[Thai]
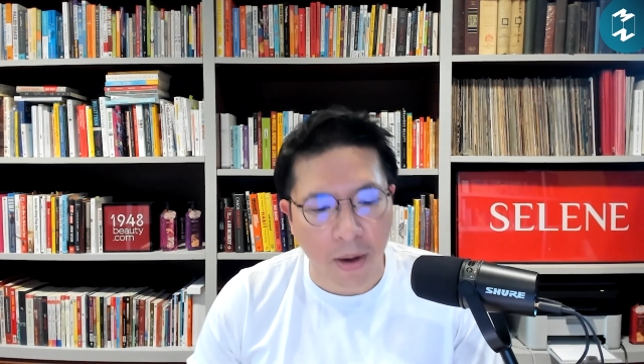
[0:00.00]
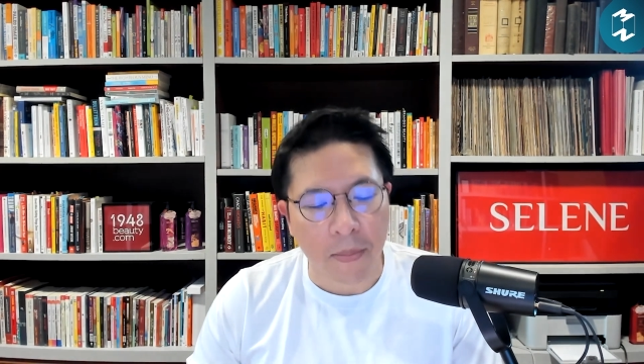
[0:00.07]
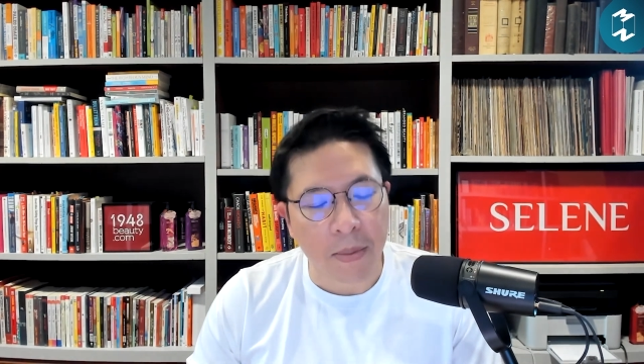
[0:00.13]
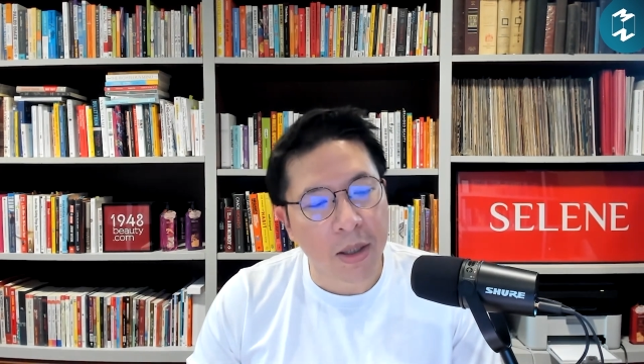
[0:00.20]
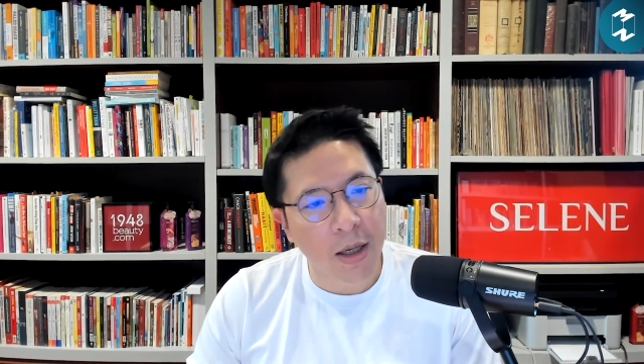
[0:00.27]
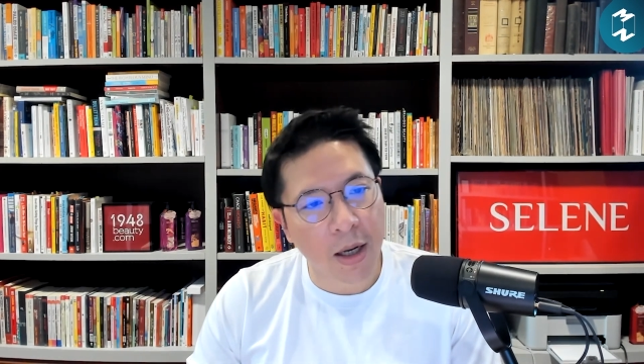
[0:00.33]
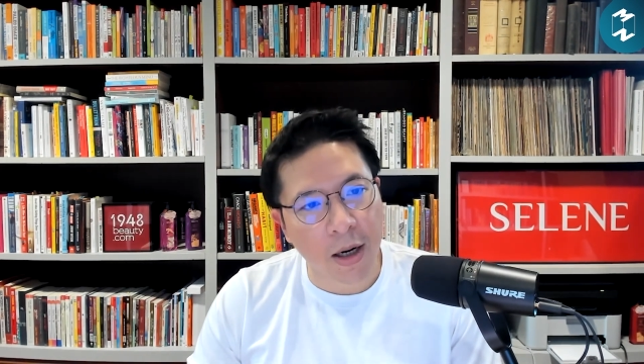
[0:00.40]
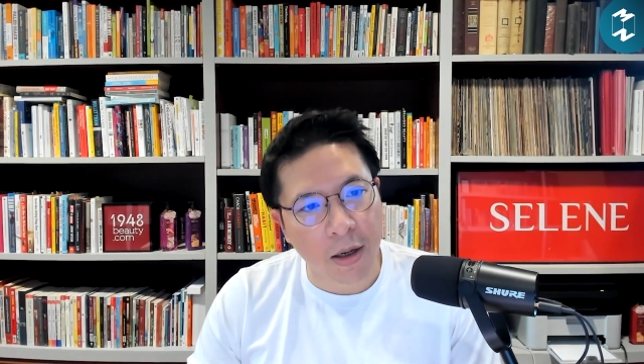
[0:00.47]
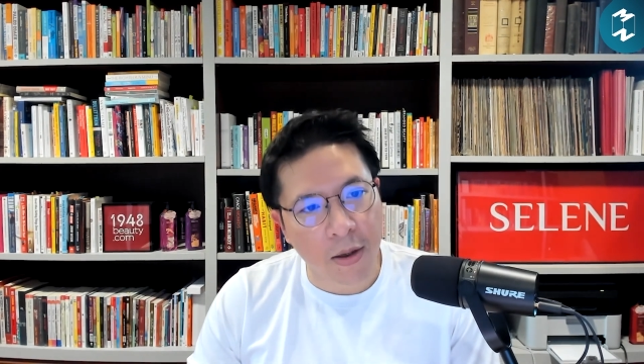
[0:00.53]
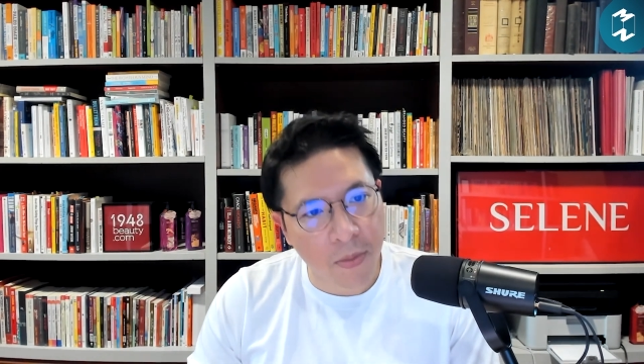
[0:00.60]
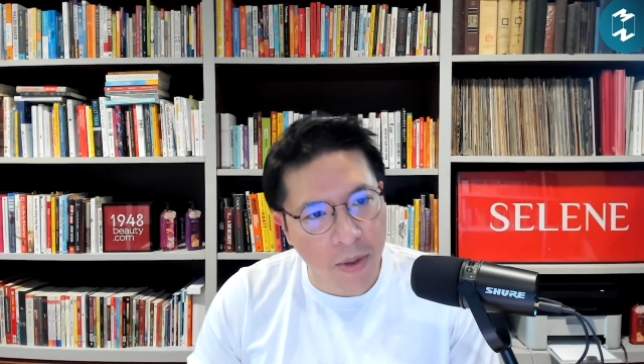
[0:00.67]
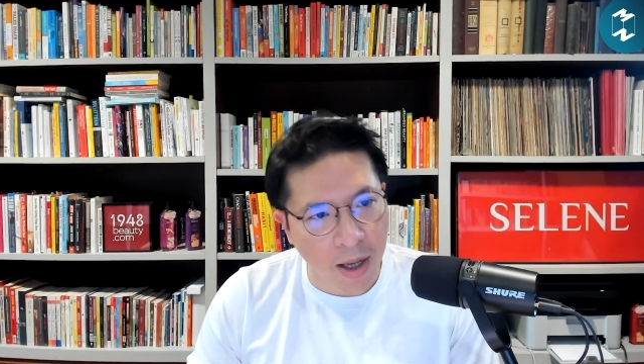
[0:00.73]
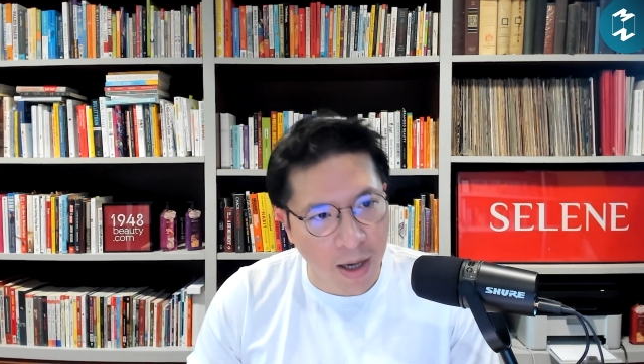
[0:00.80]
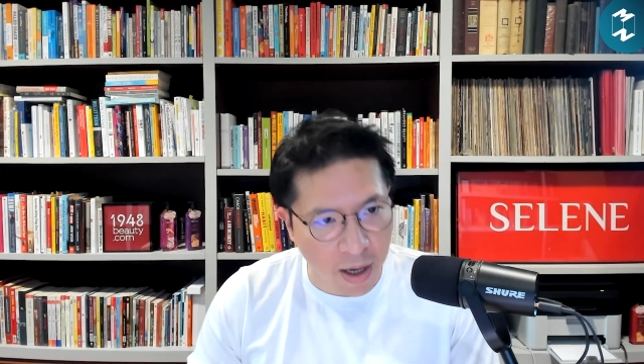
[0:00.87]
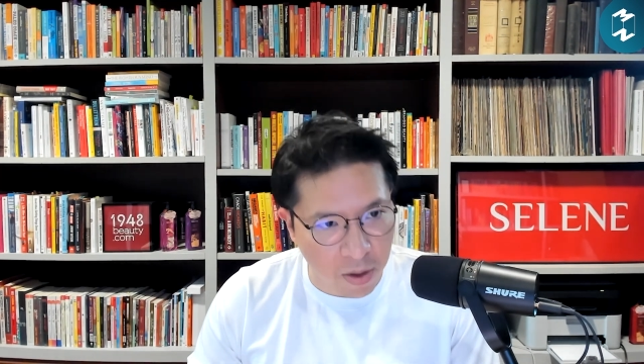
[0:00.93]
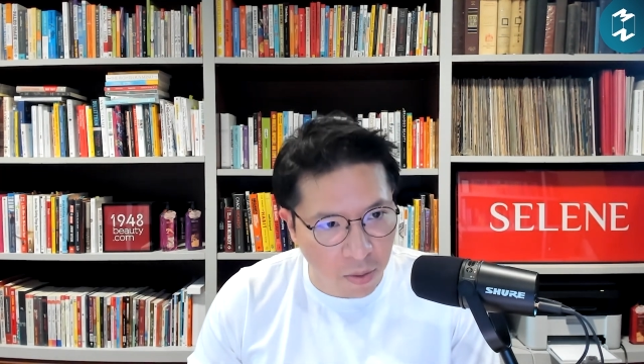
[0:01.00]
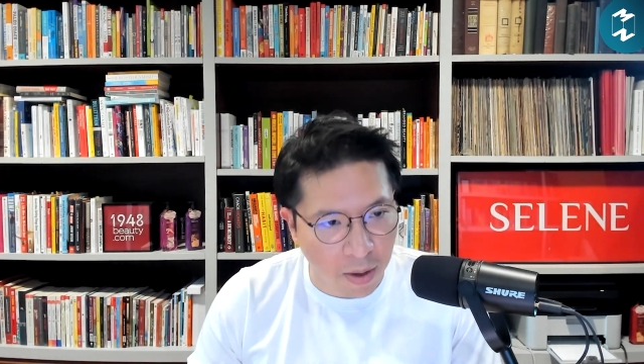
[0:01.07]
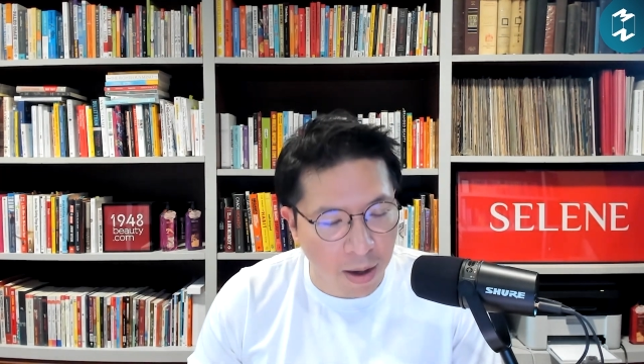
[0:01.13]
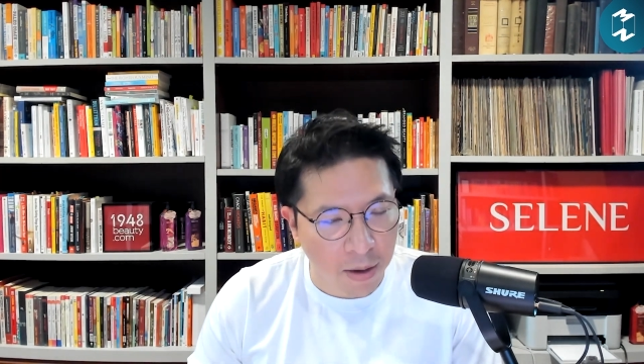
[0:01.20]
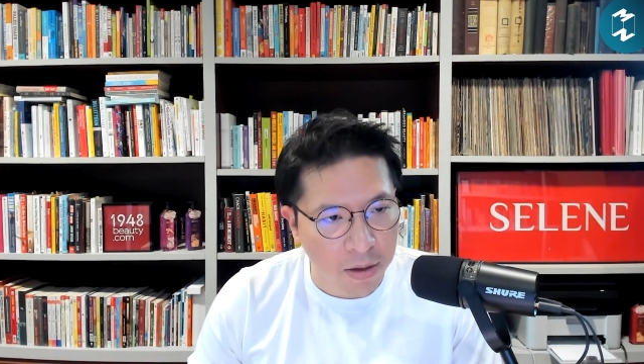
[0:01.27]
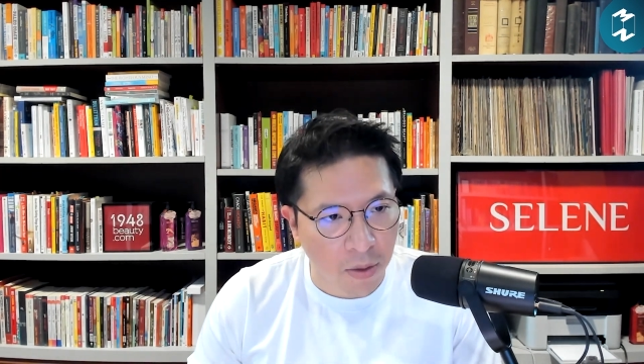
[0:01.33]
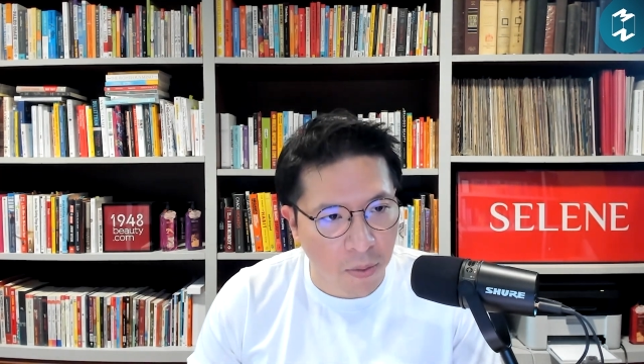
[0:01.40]
กับเพื่อนอะไรอยู่
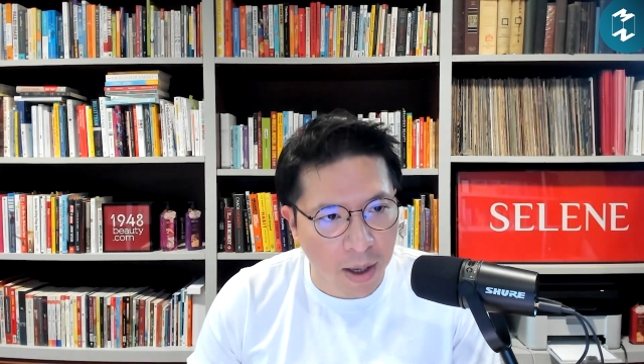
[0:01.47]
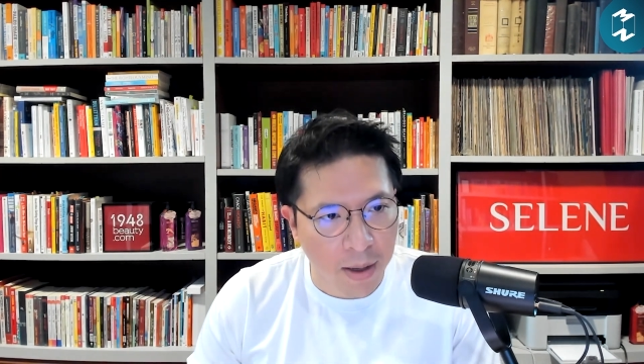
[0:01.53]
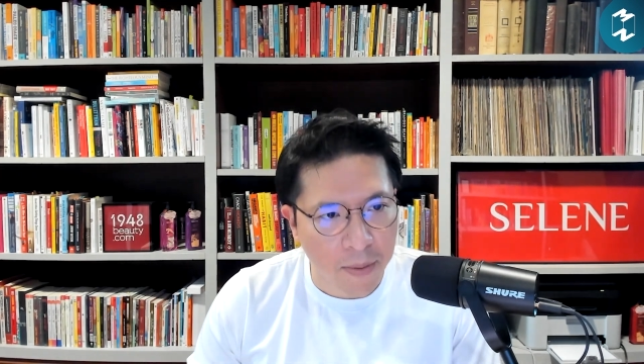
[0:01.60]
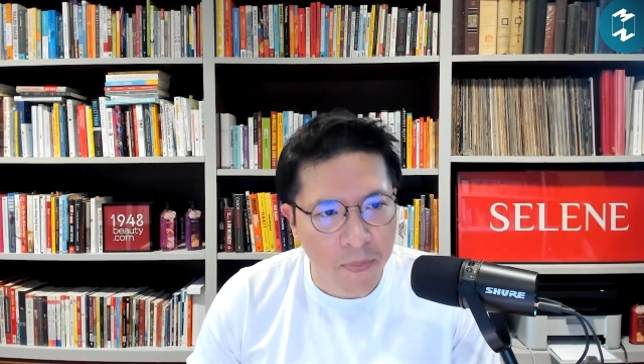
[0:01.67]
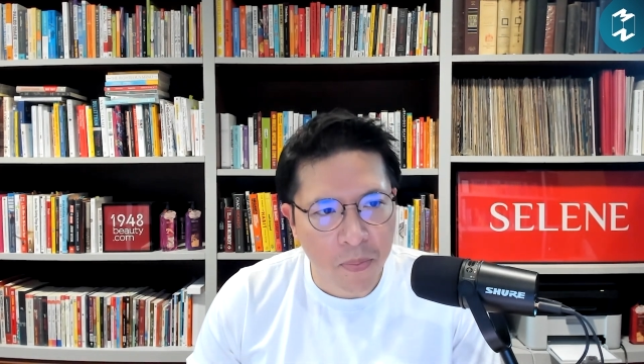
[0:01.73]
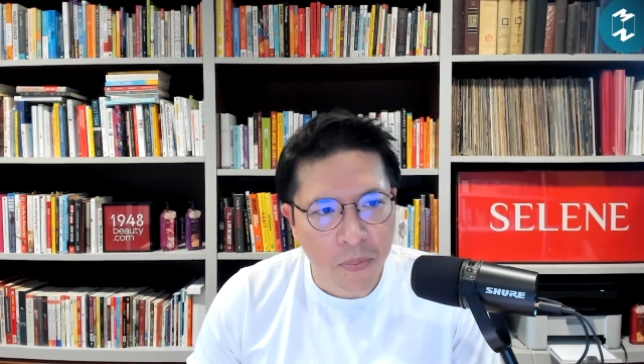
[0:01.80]
แล้ว แต่ว่า